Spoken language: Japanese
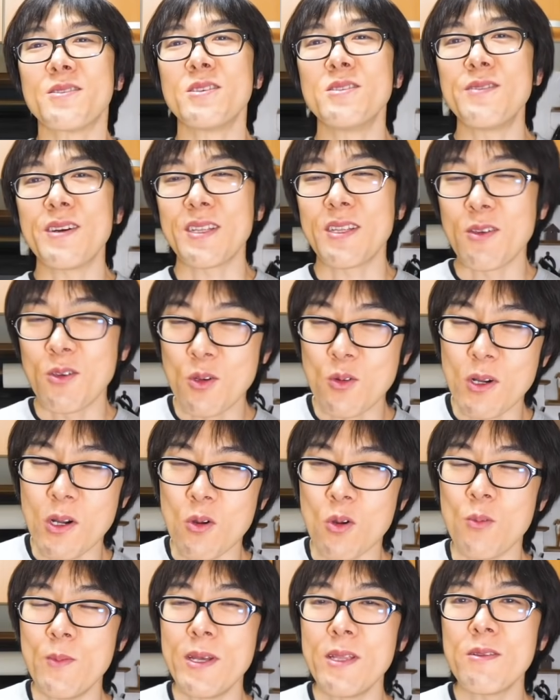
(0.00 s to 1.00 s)
というわけで今日
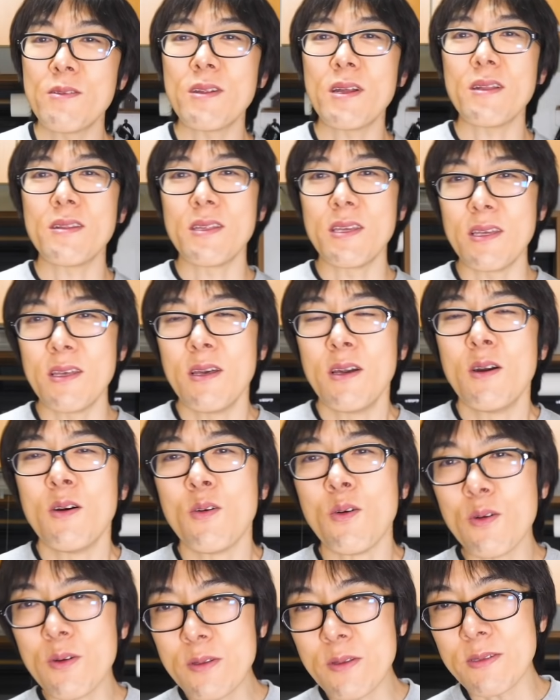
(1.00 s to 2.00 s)
はコメント欄に
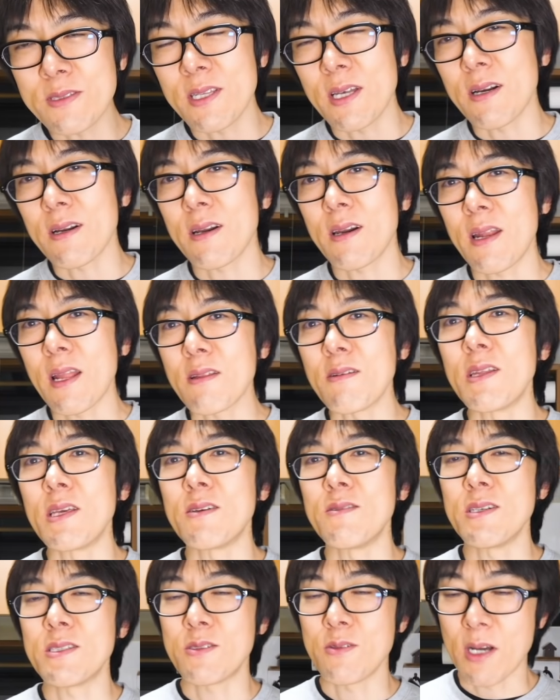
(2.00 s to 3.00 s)
北斗さんからの
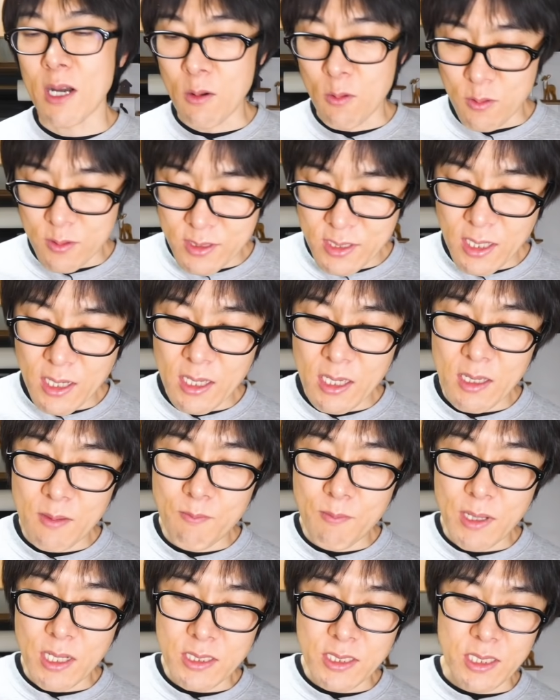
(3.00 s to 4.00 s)
リクエストがござい
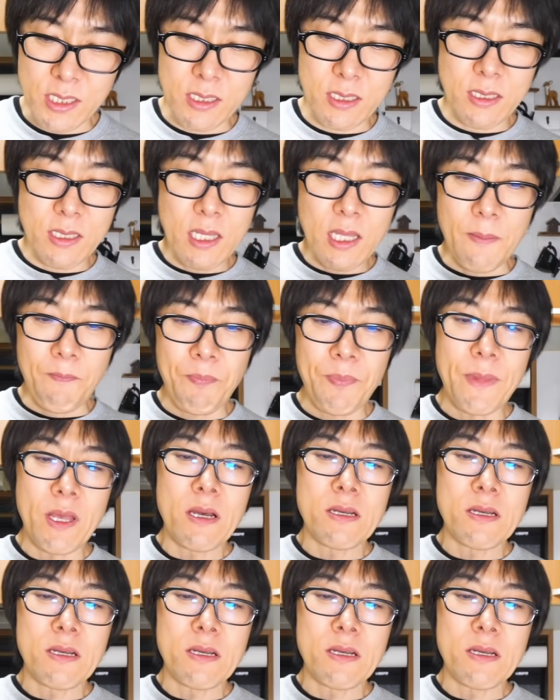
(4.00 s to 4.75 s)
まして